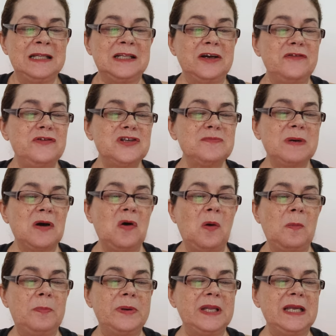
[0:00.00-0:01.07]
Então, eu fiz uma
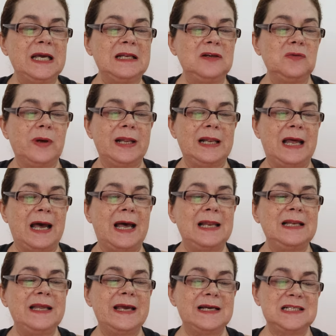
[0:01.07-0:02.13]
comprinha ali no
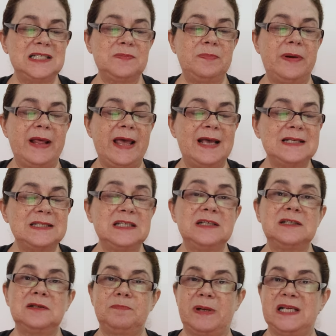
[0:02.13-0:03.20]
AliExpress
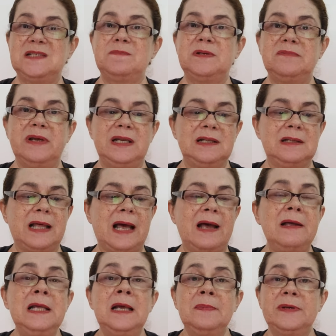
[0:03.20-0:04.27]
para
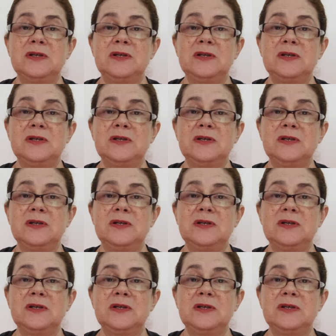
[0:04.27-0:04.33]
experimentar,